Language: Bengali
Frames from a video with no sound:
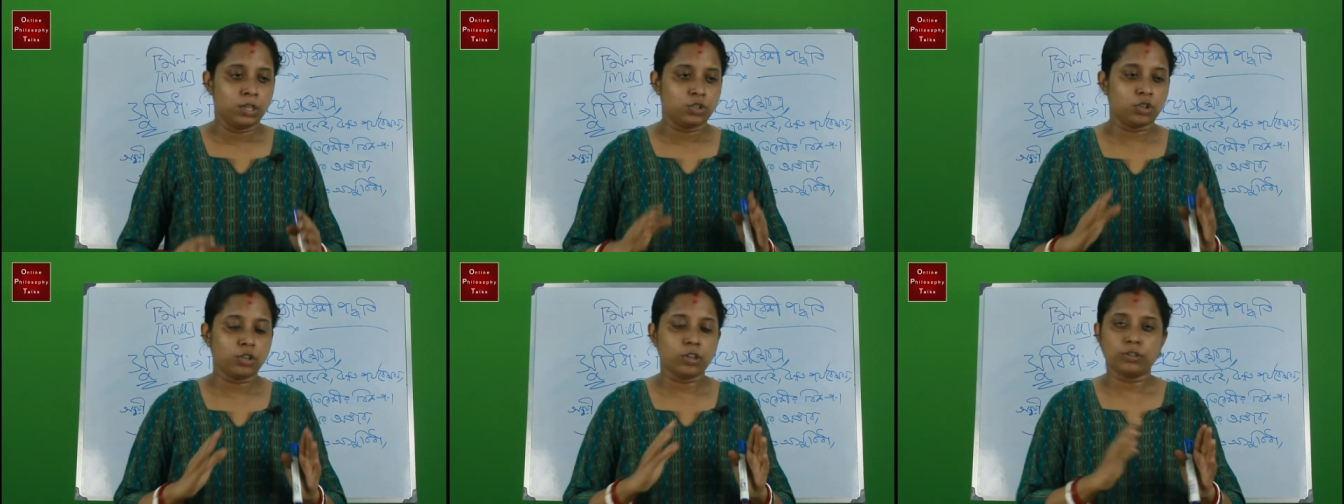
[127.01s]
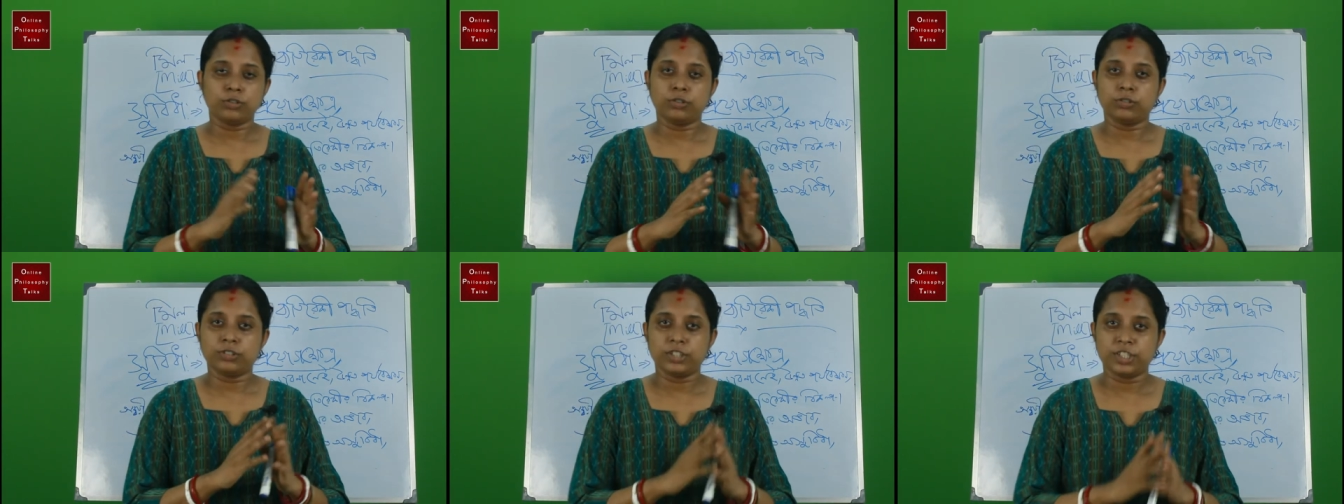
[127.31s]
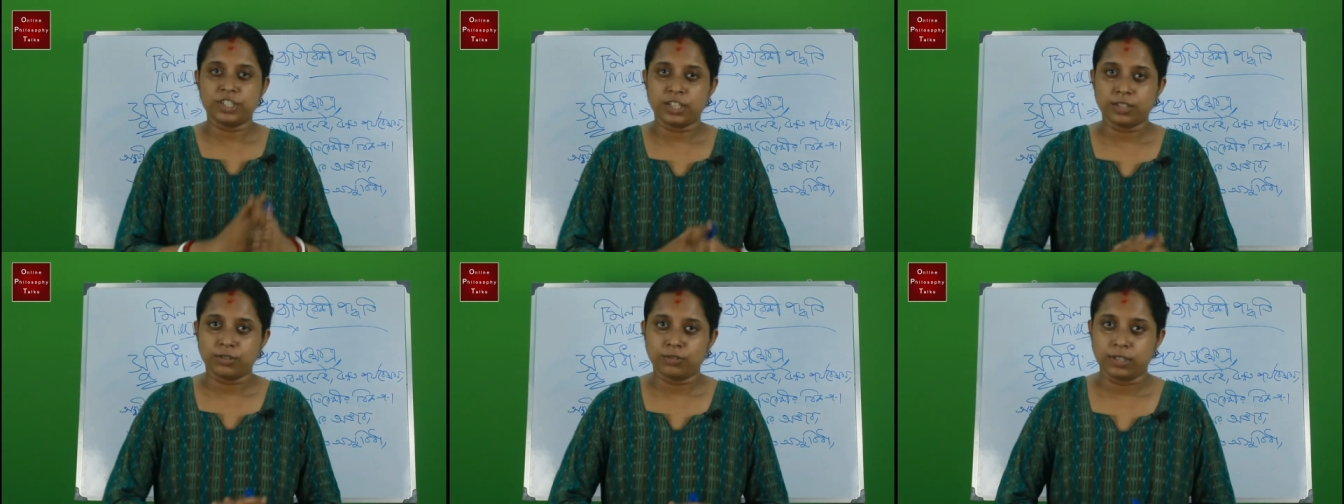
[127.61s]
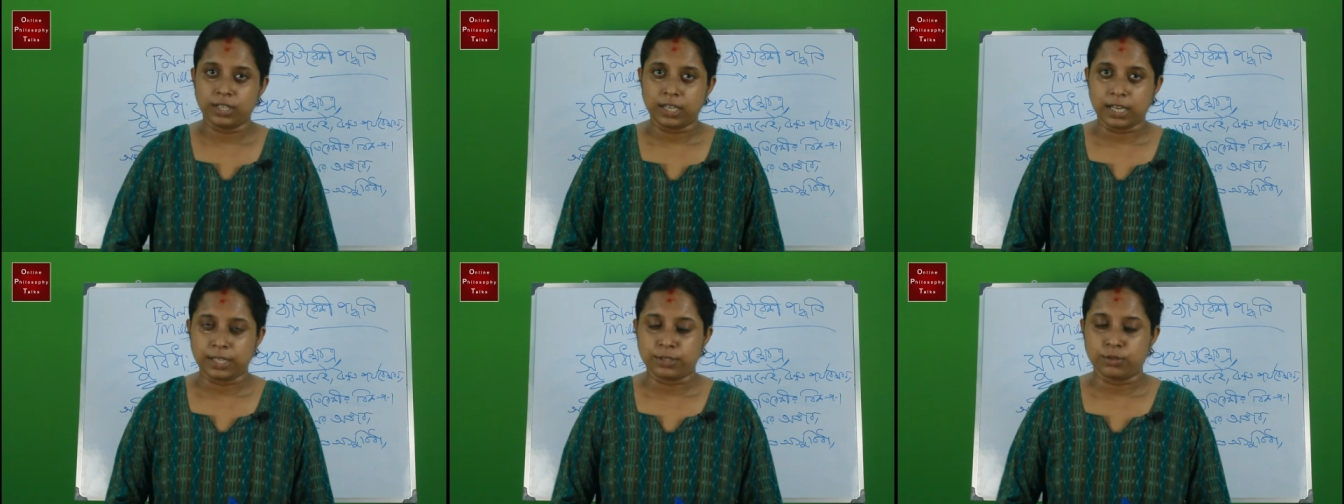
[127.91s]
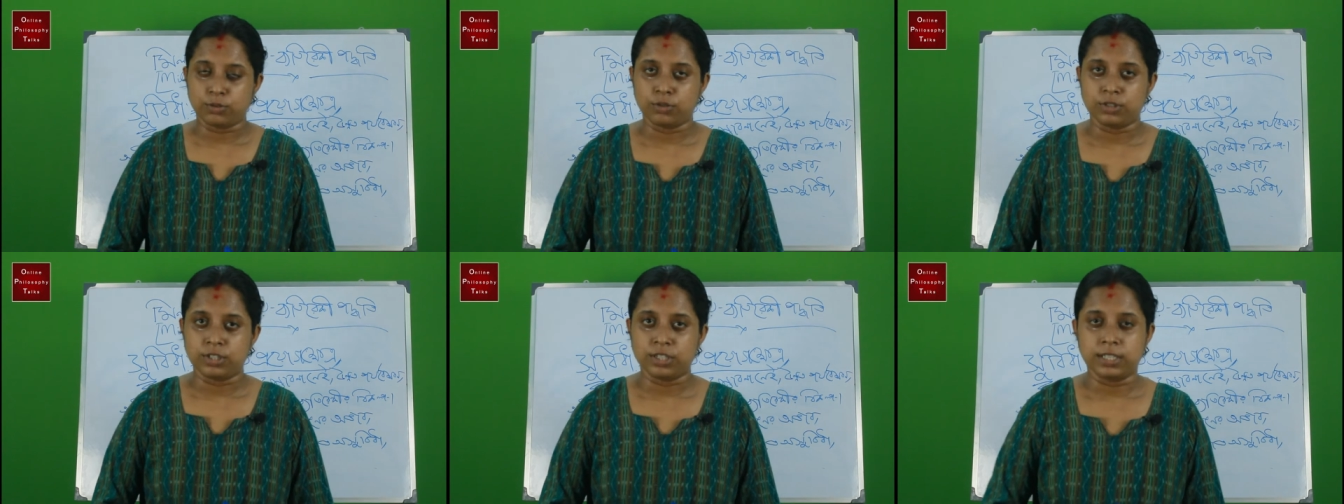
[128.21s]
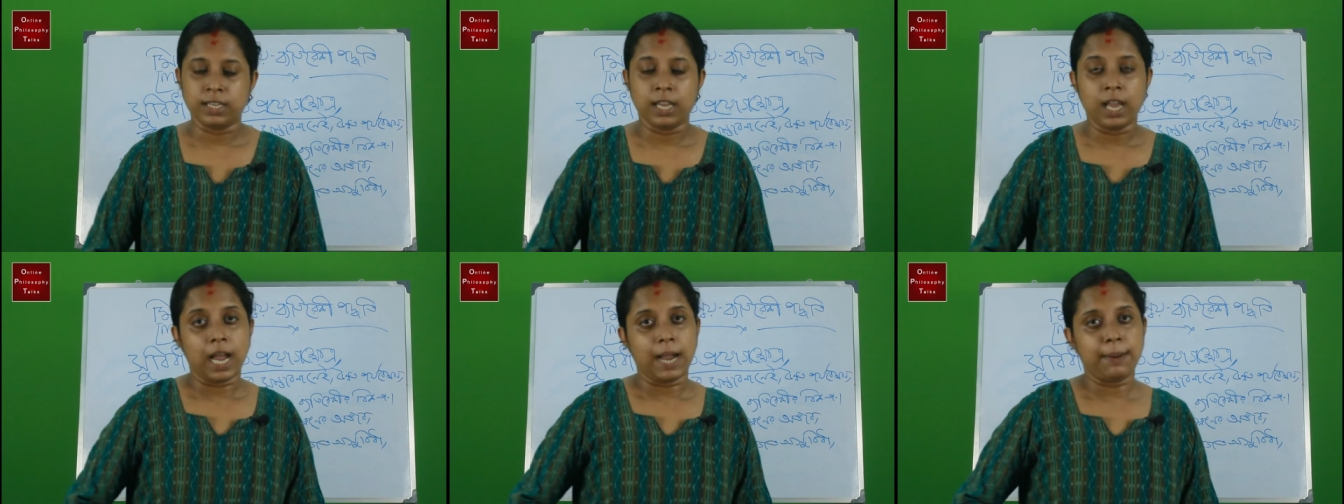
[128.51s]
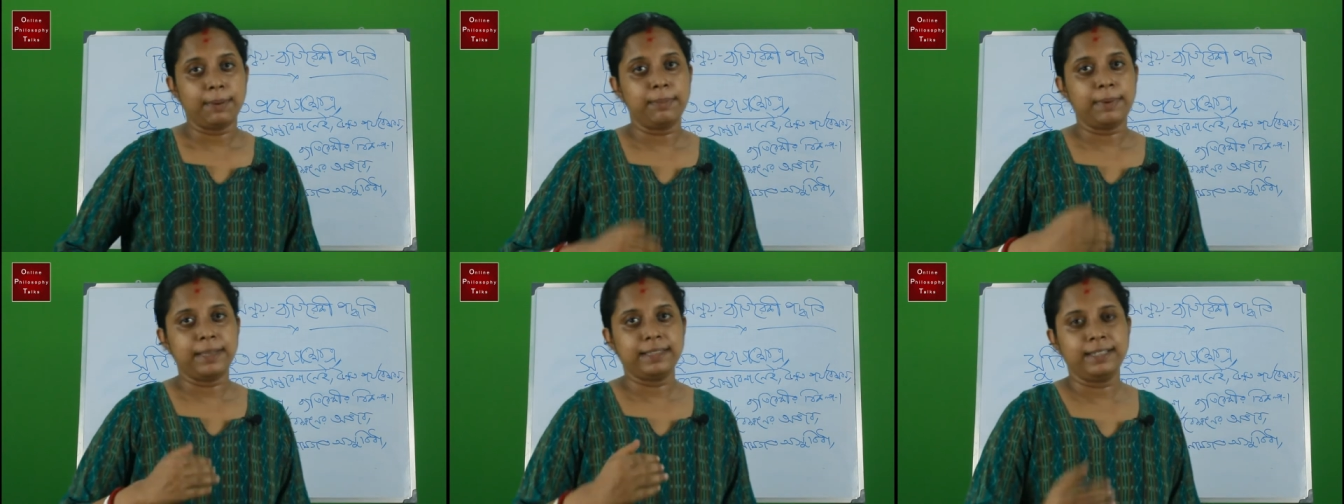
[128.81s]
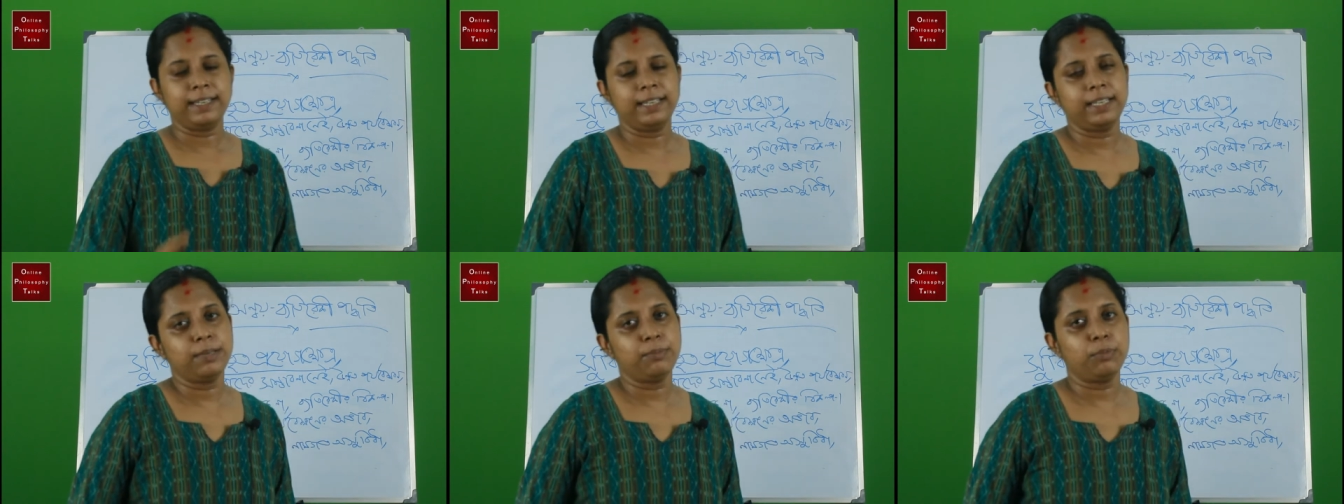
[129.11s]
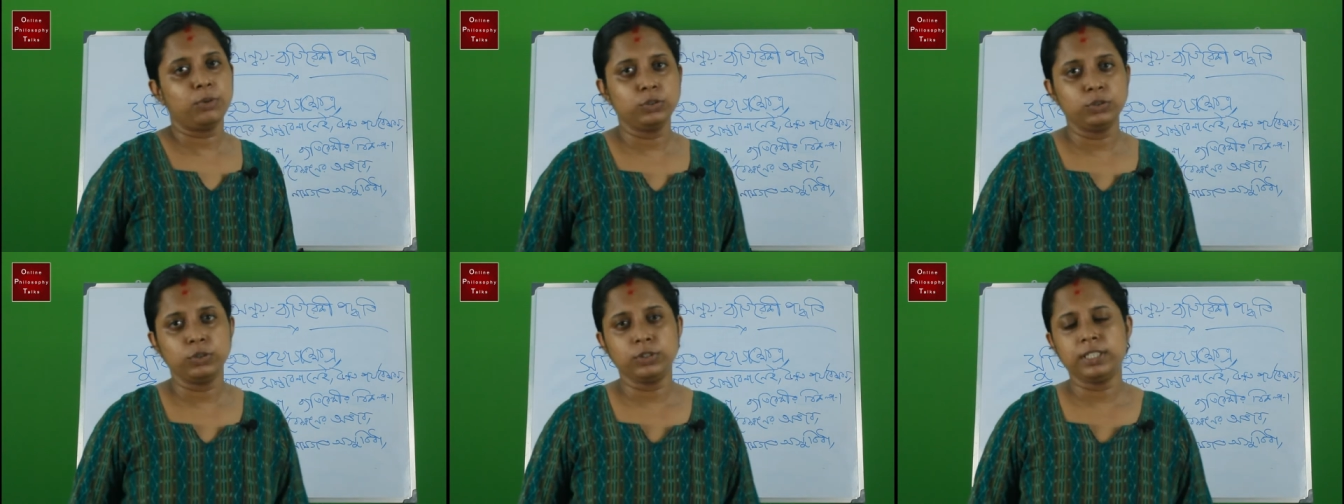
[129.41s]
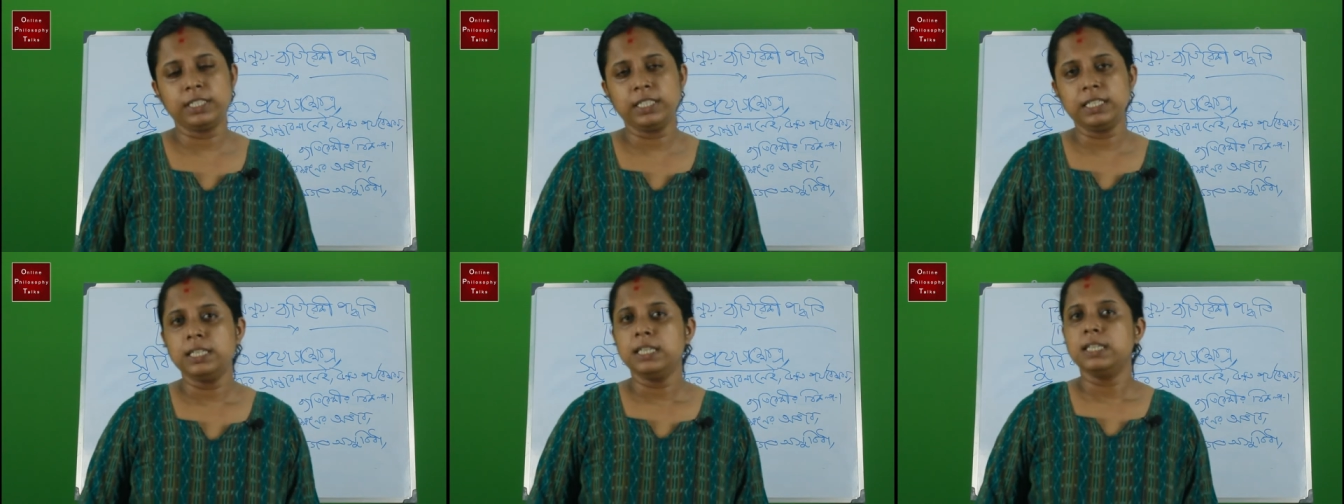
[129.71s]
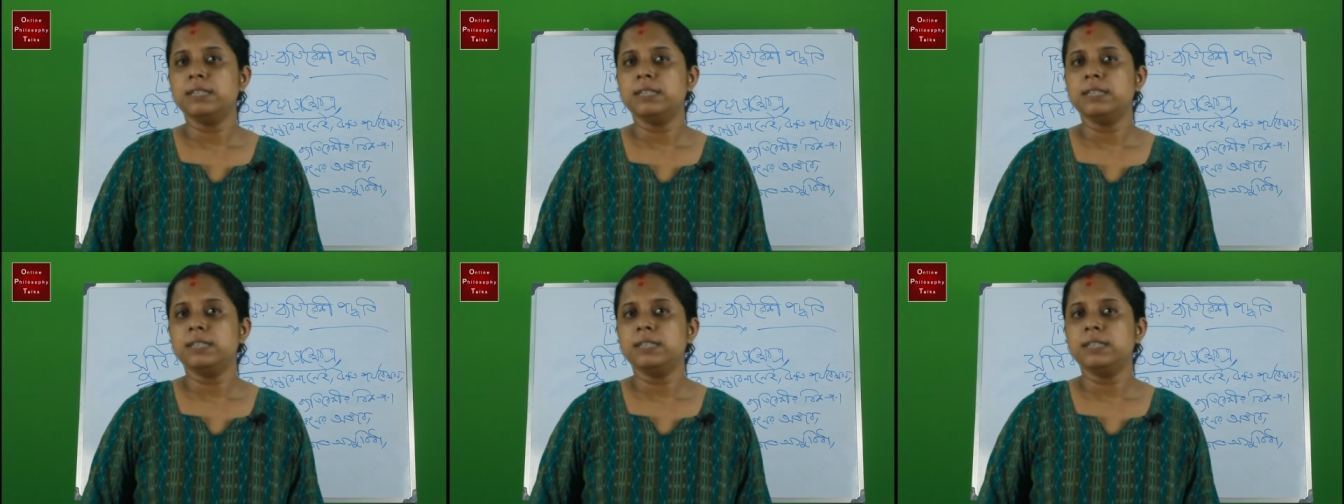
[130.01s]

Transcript: সদর্থ দৃষ্টান্ত নিয়ে কাজ করছে আবার ব্যতিরিকী পদ্ধতি